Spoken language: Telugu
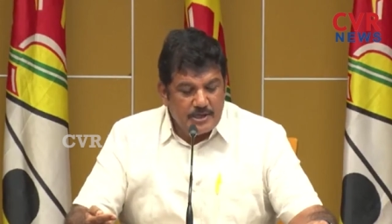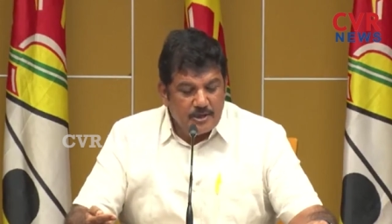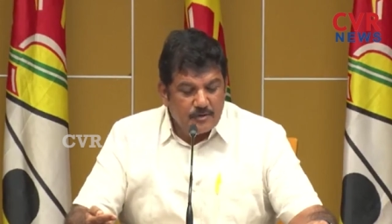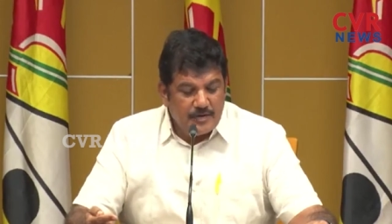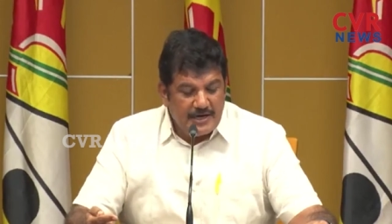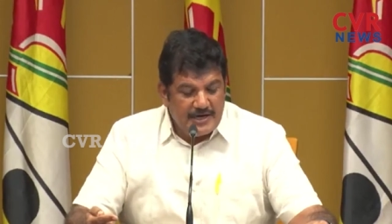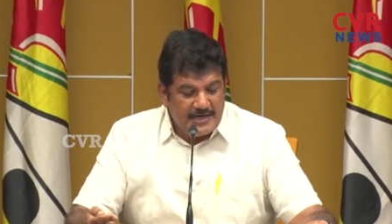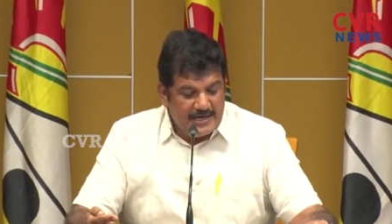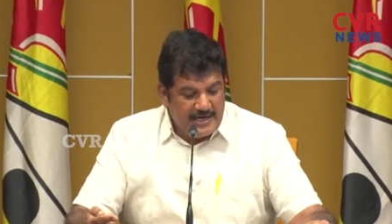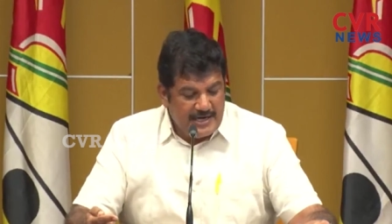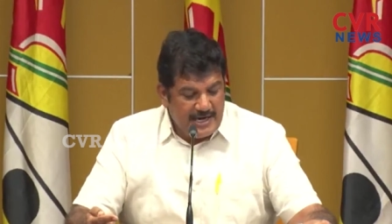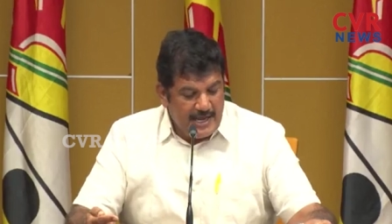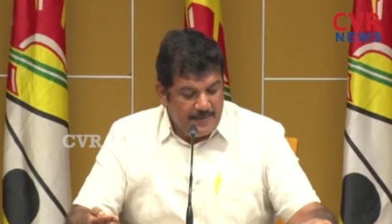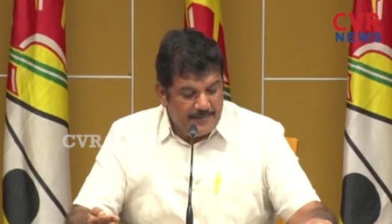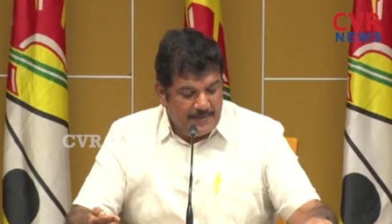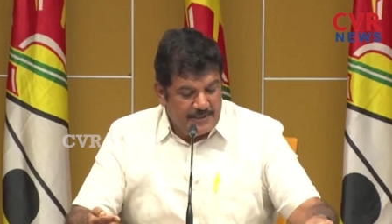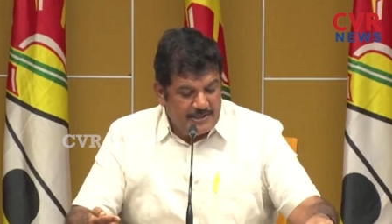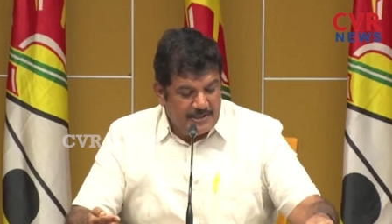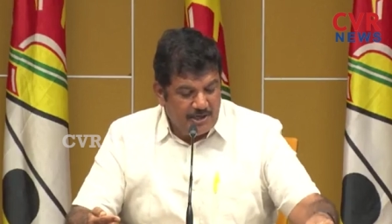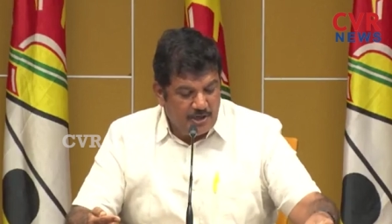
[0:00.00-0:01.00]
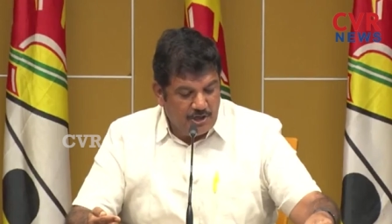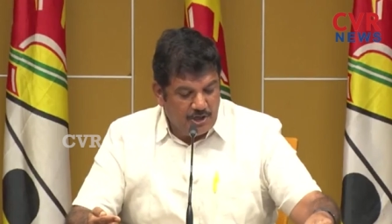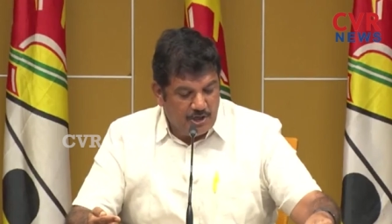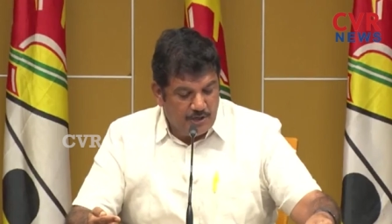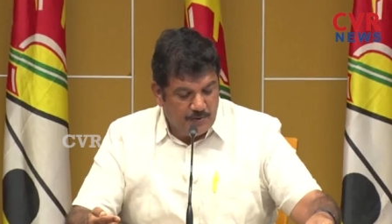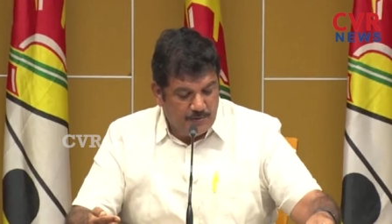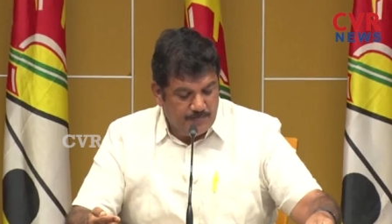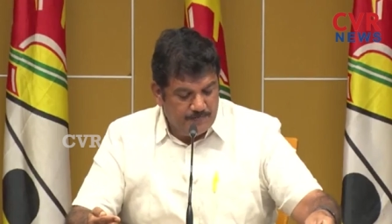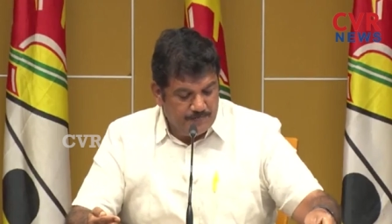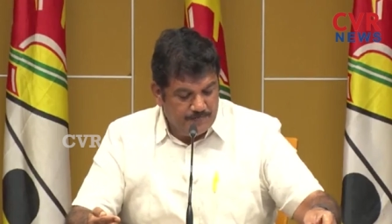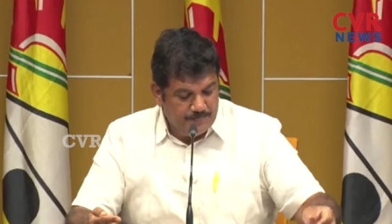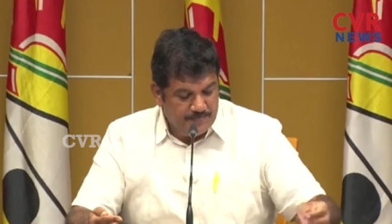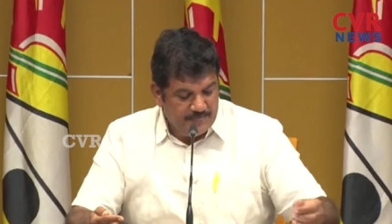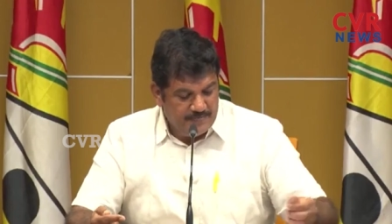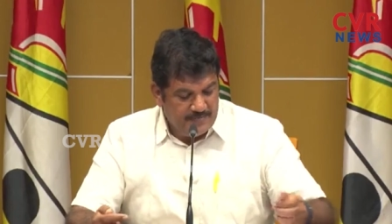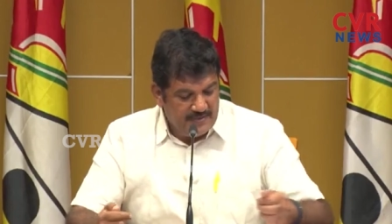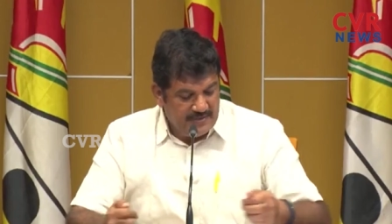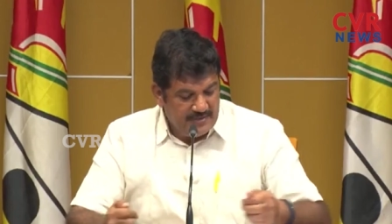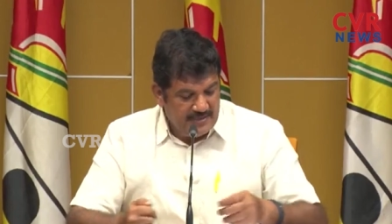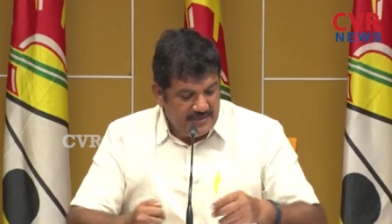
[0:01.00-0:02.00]
ఇటువంటి నేపథ్యంలో
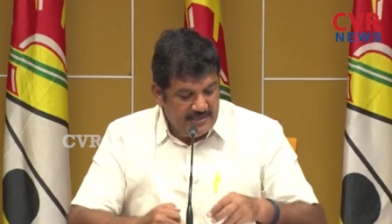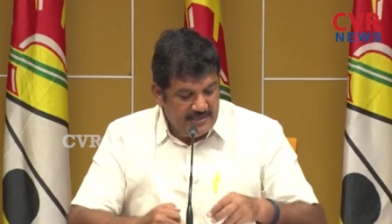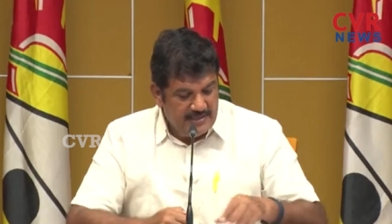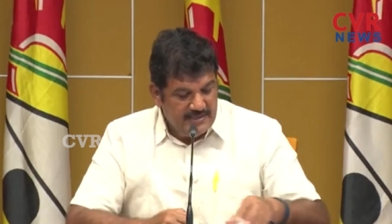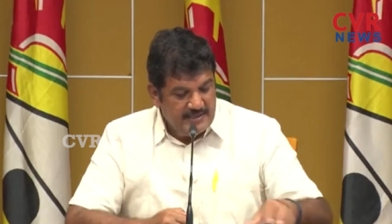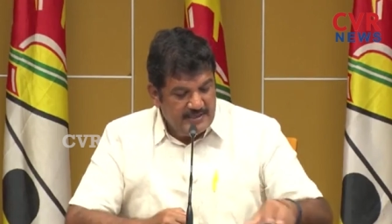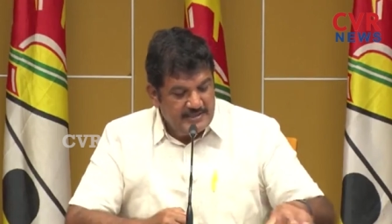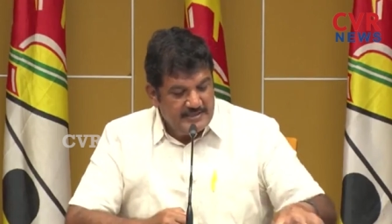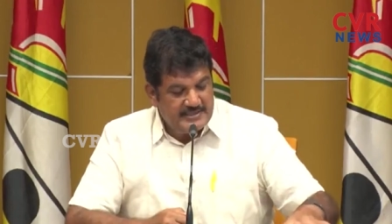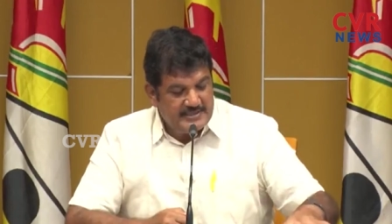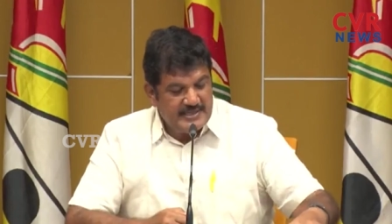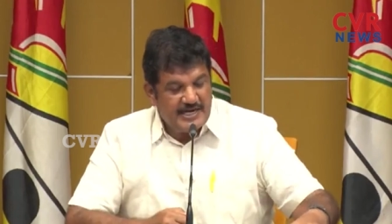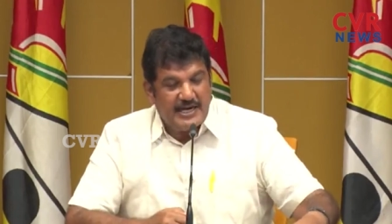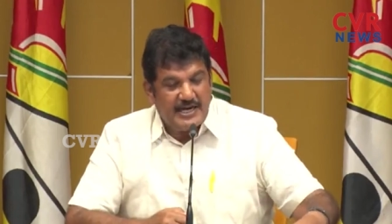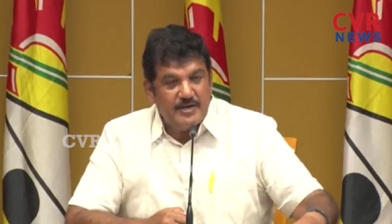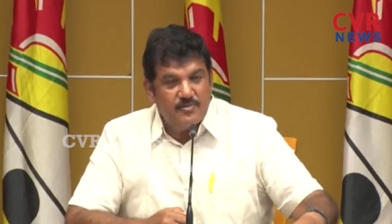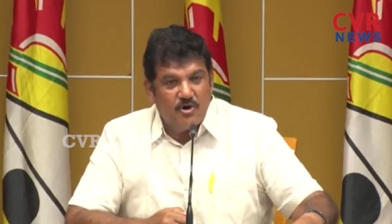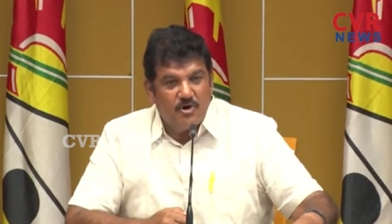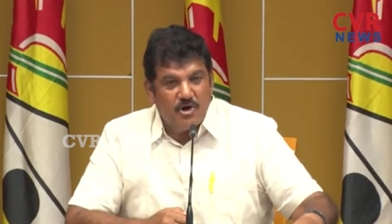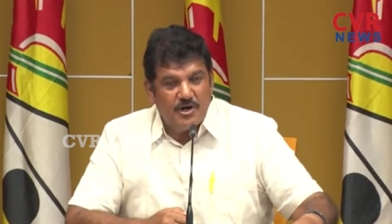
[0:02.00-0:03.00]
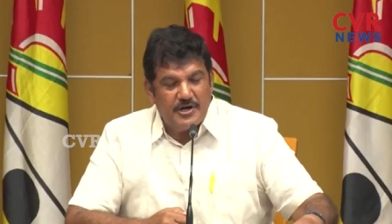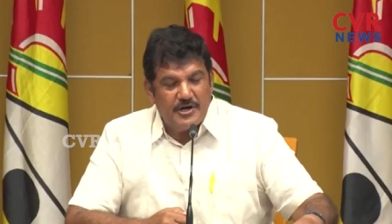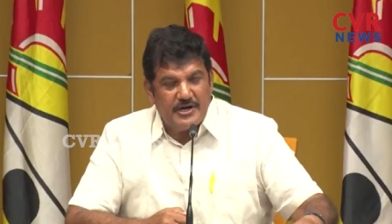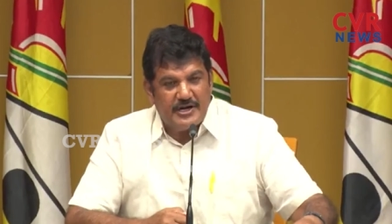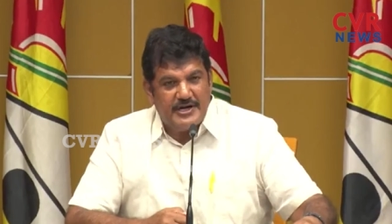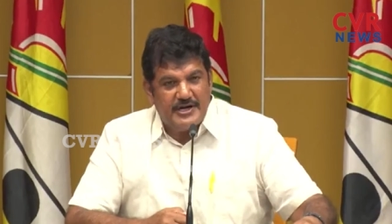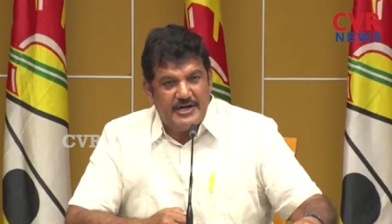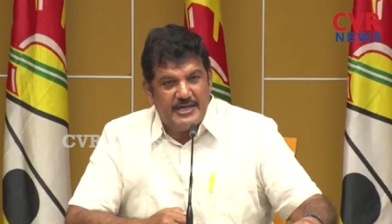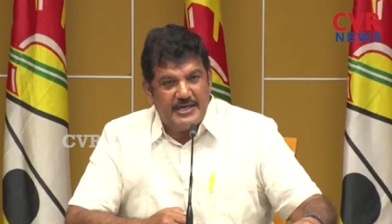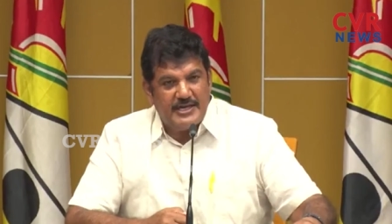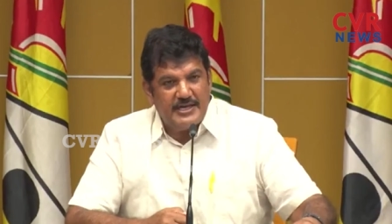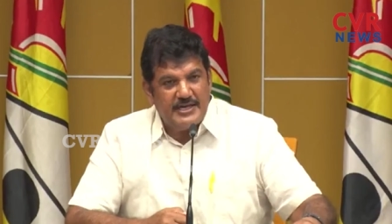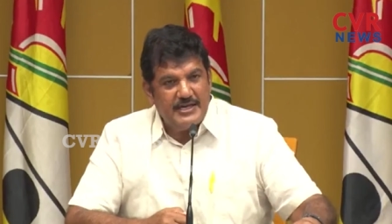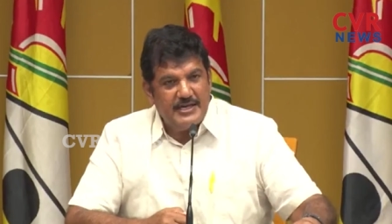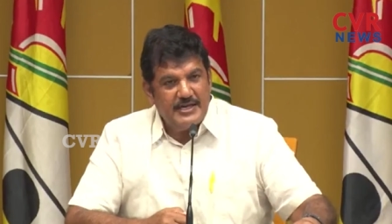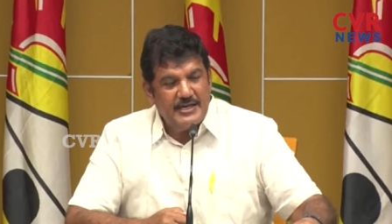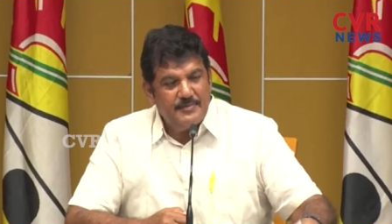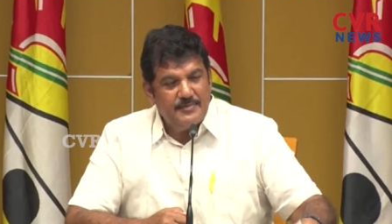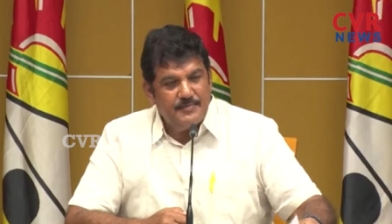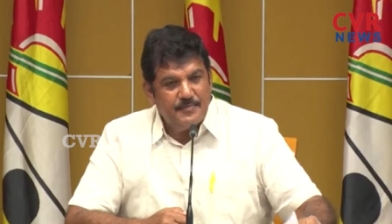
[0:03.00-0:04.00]
జగన్మోహన్ రెడ్డి
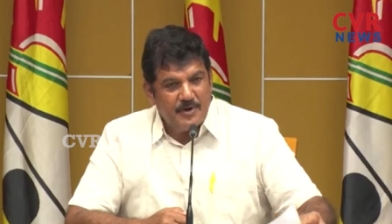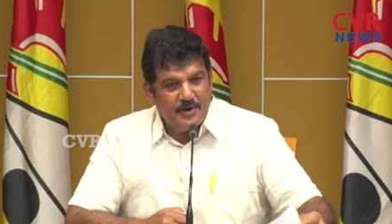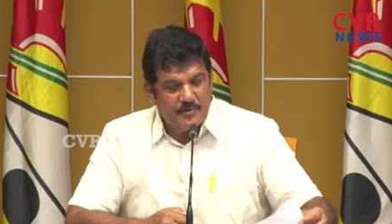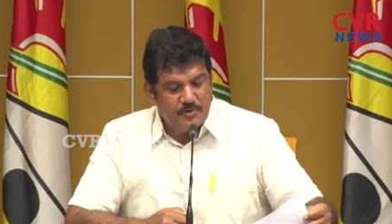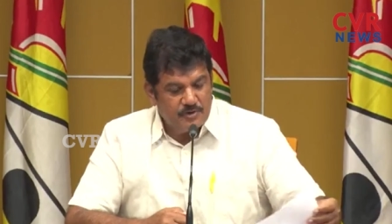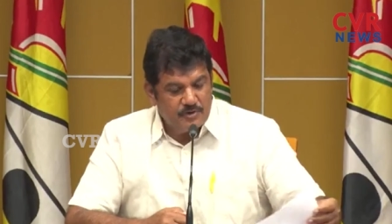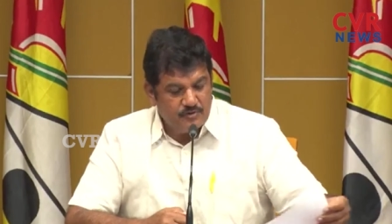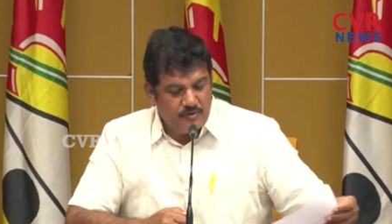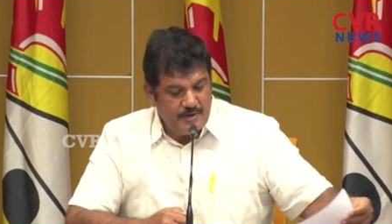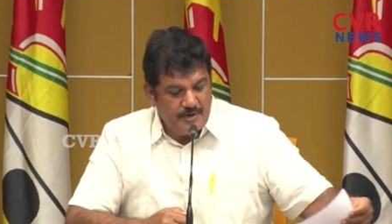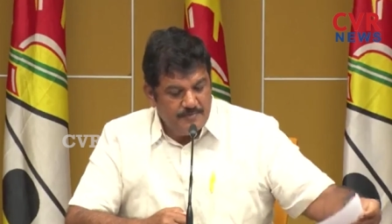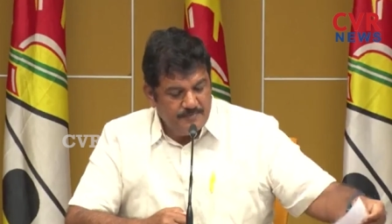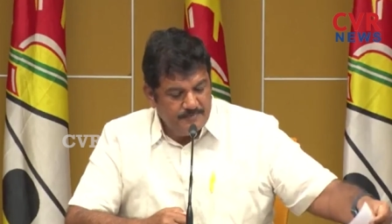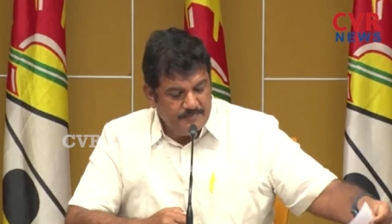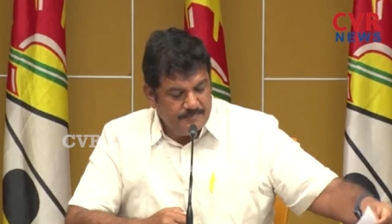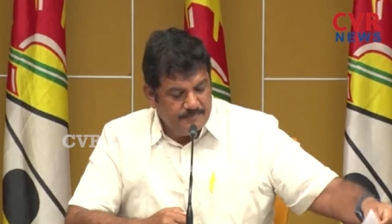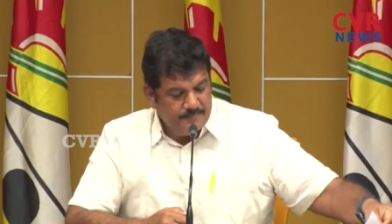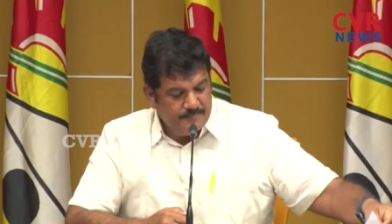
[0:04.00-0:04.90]
ప్రభుత్వం